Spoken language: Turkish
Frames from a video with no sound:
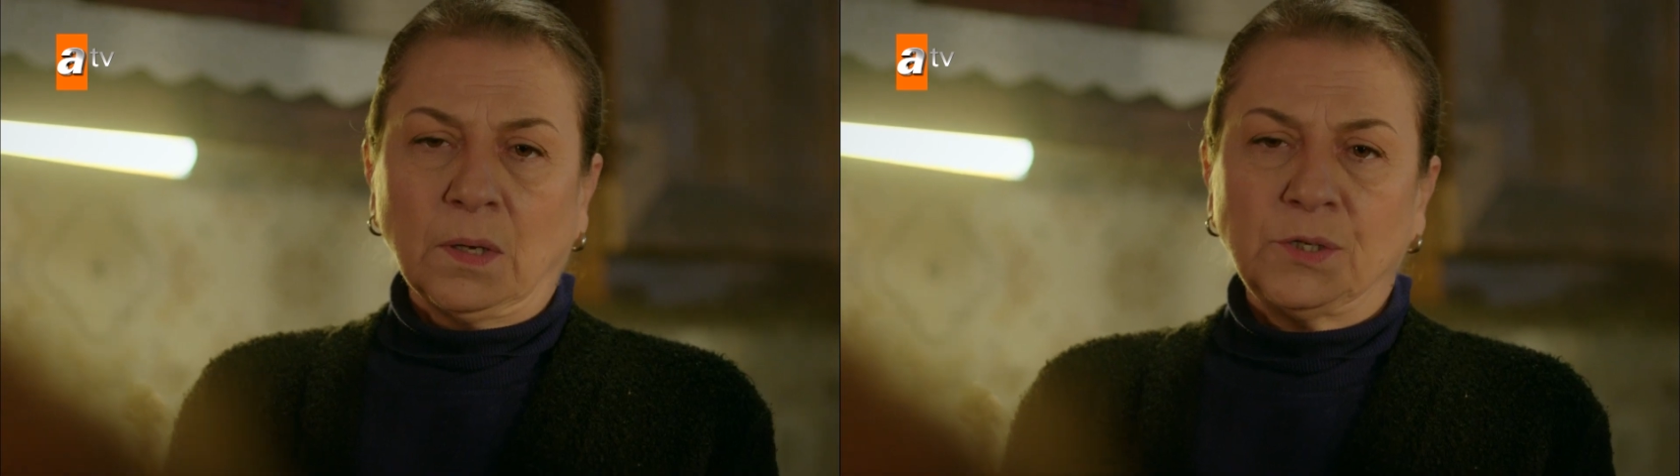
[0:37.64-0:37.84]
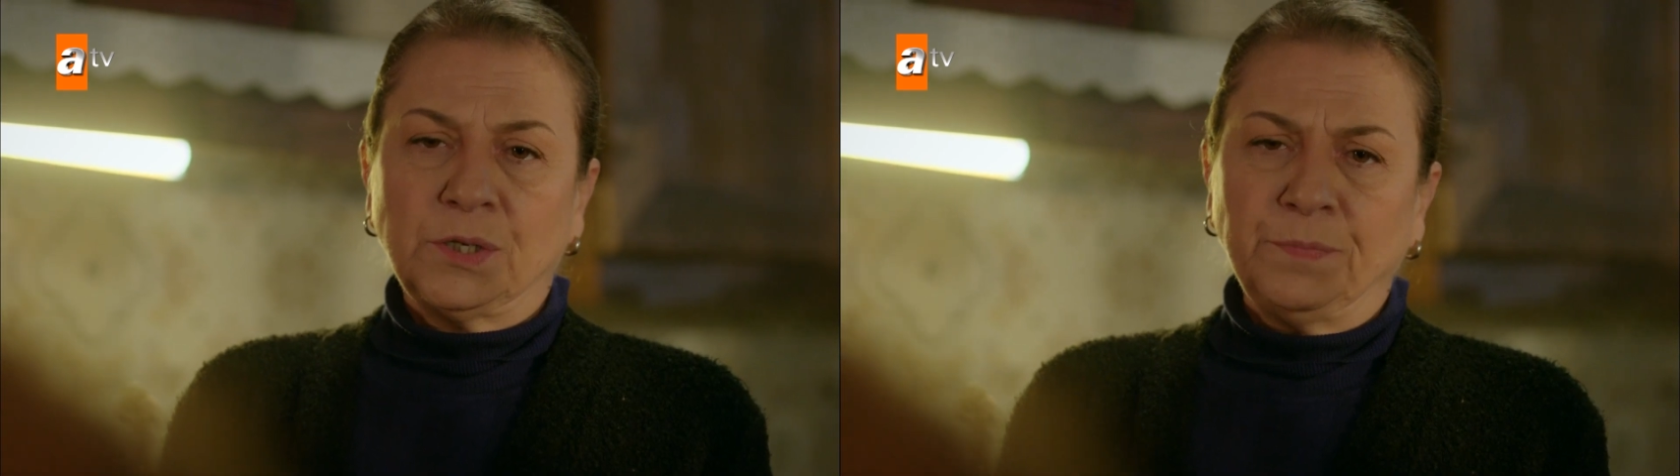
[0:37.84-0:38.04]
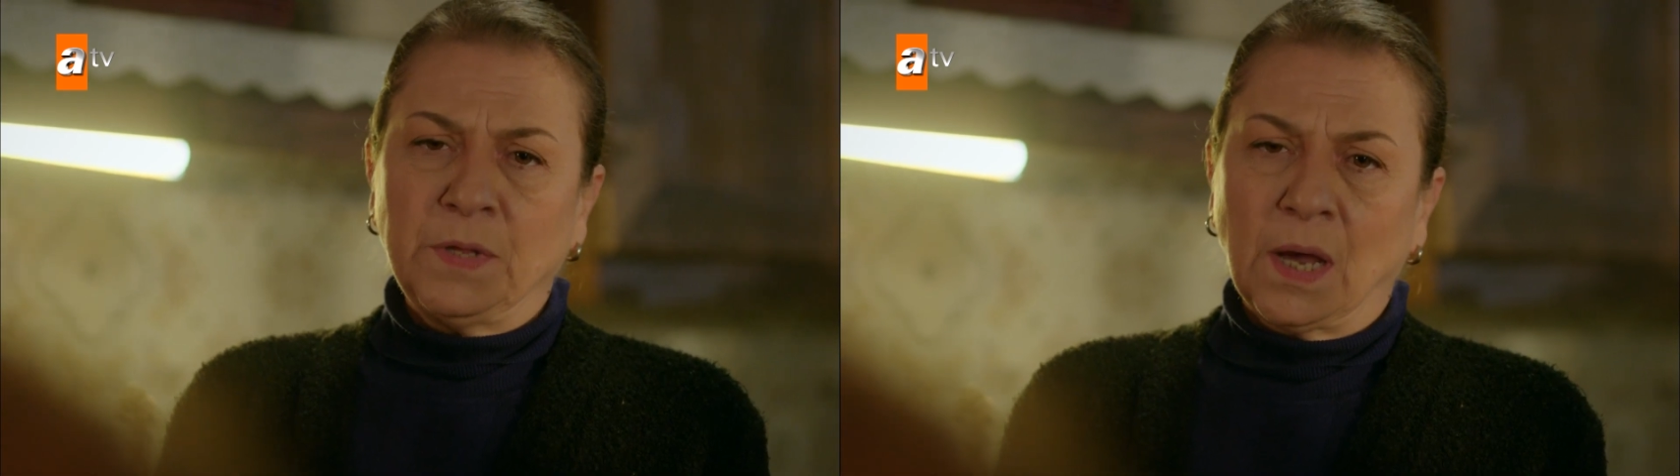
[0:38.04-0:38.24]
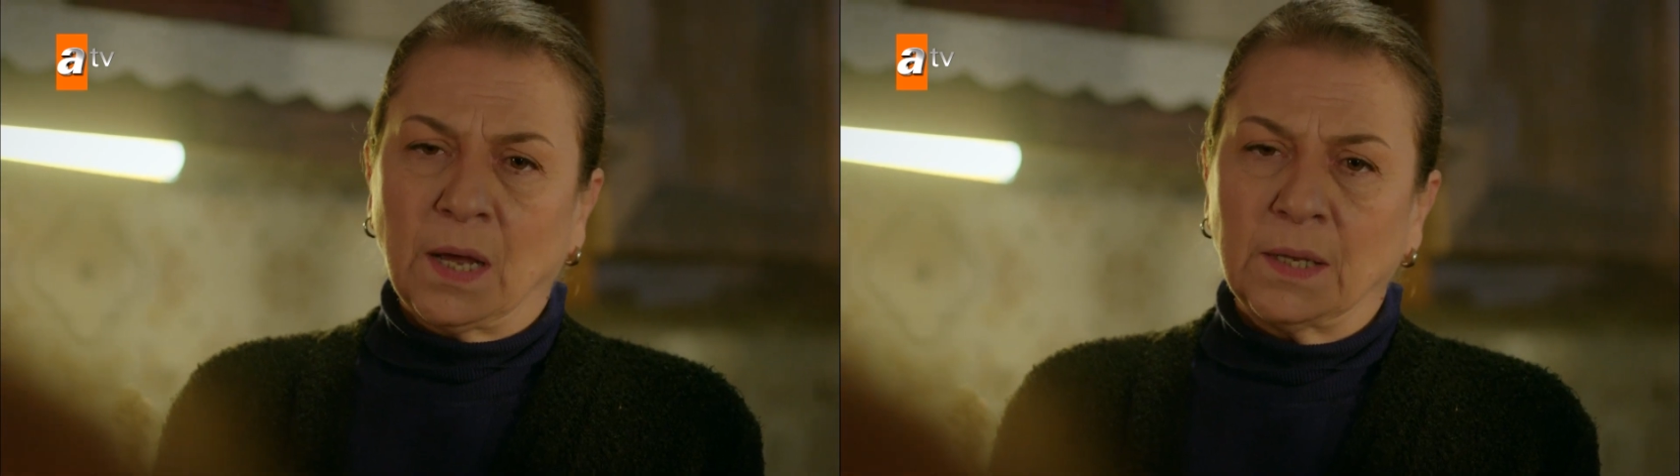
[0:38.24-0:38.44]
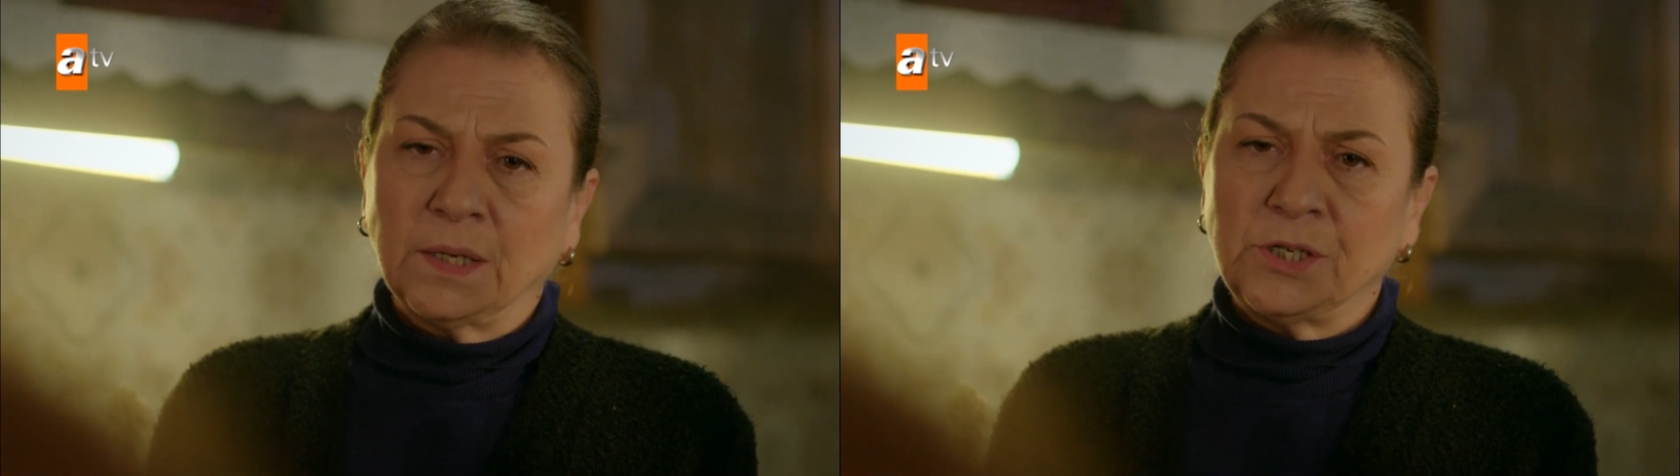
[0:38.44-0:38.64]
Şimdiye
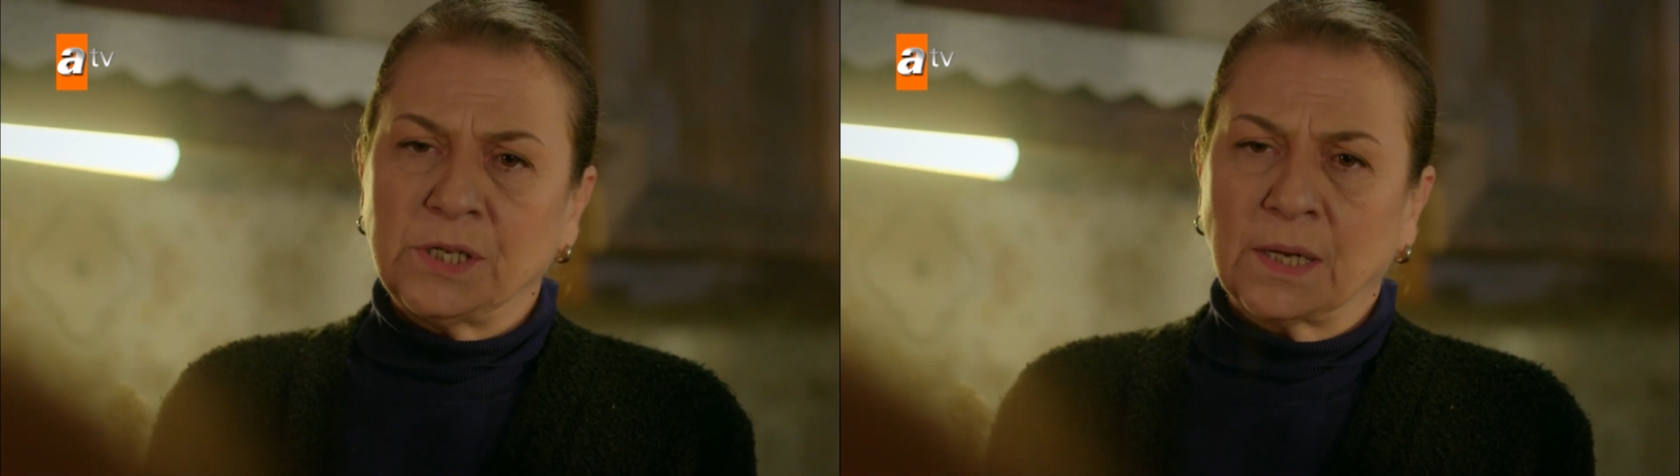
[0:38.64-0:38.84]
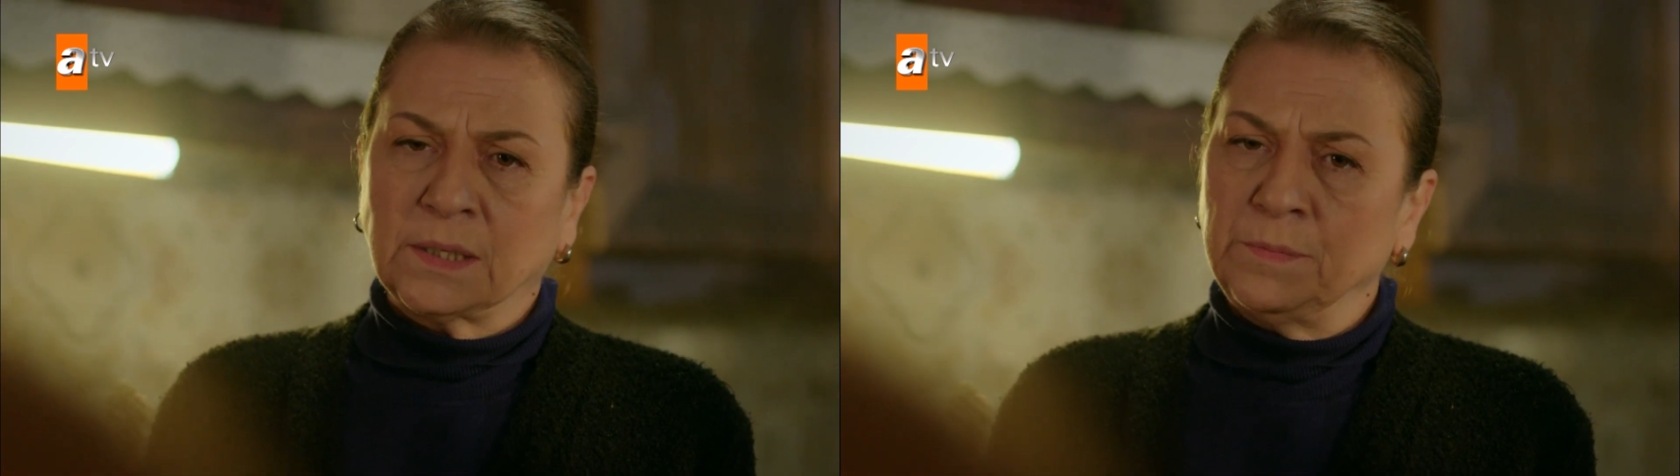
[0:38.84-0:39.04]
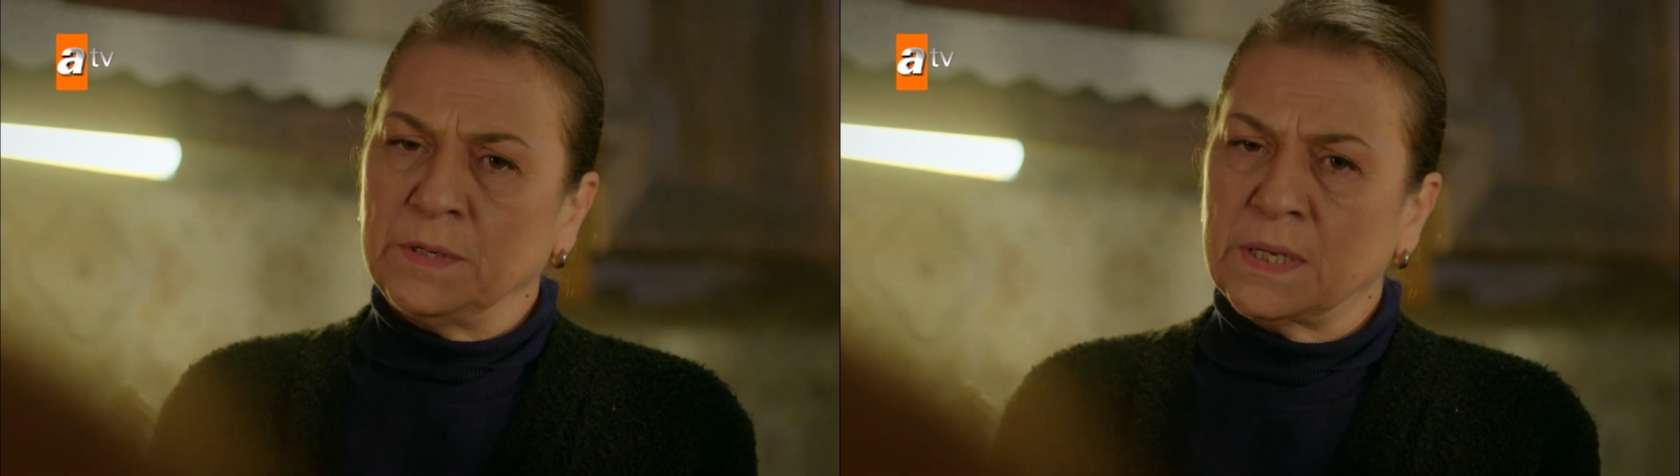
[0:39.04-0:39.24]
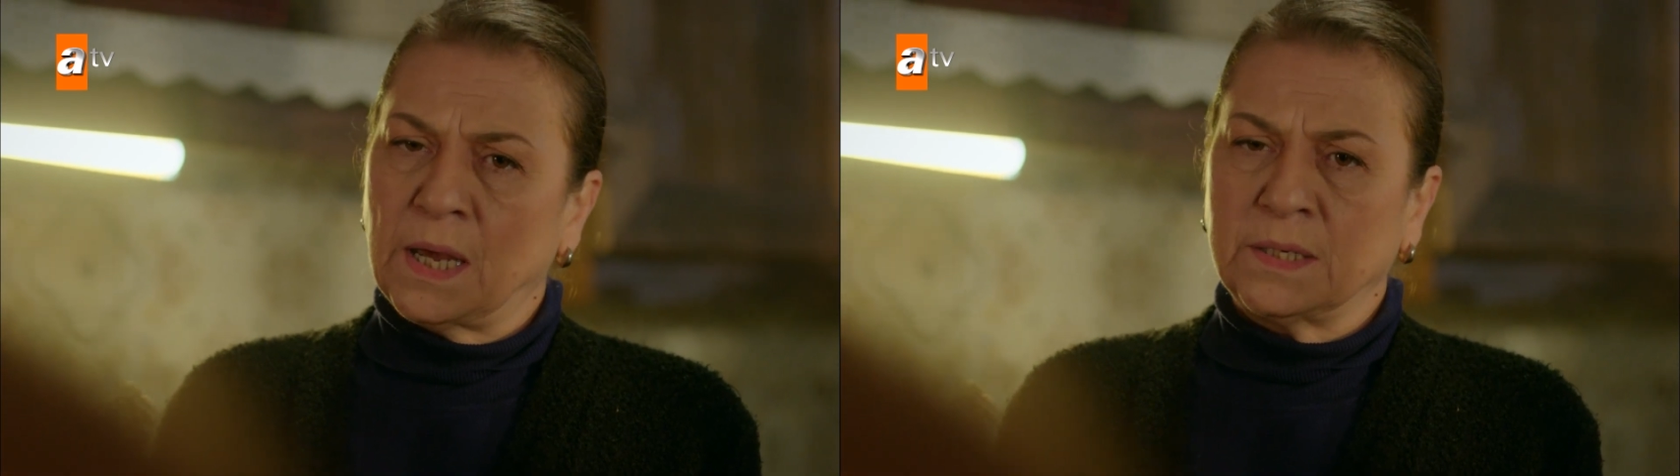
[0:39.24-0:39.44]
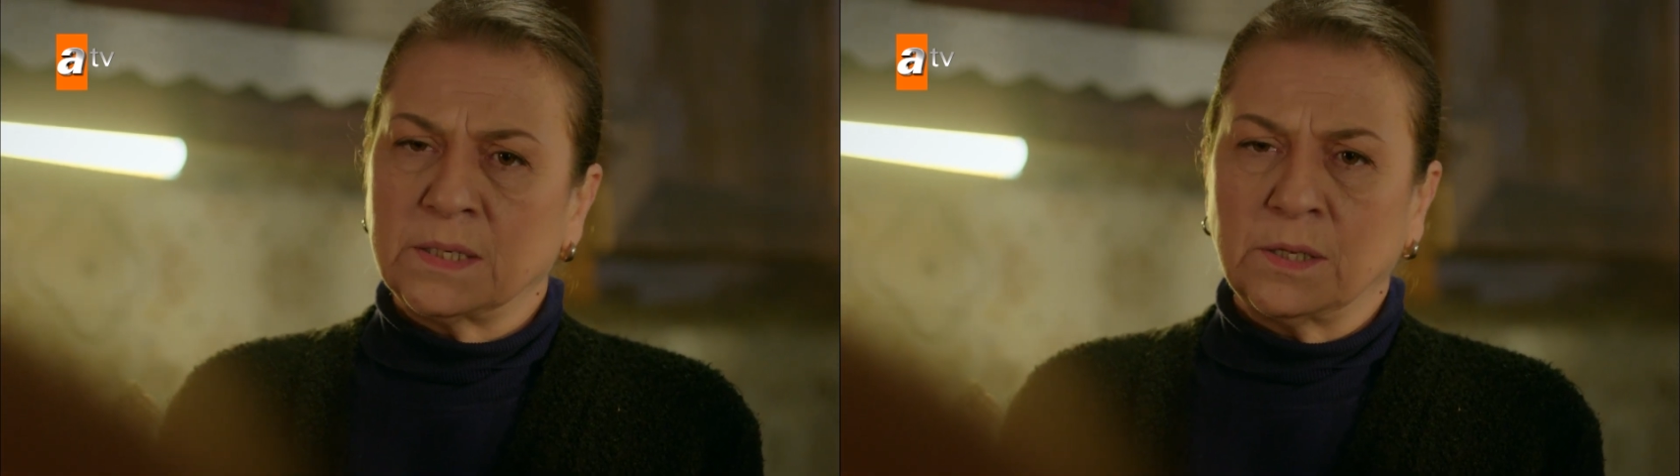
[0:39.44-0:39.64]
kadar işler kimin
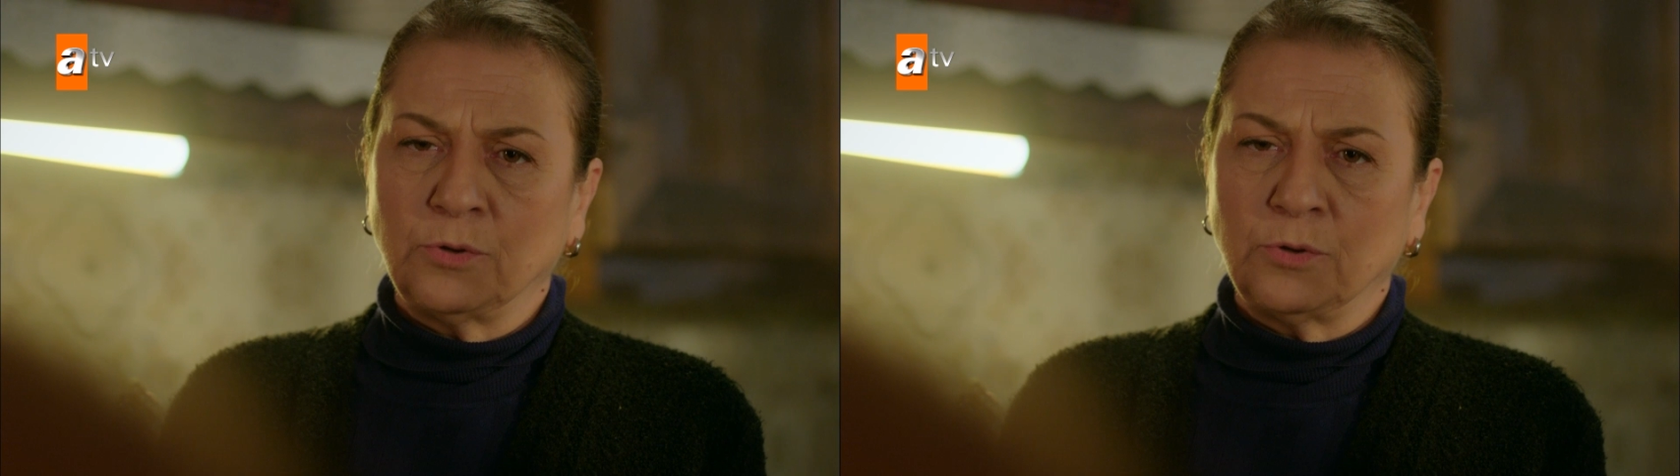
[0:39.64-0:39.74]
sayesinde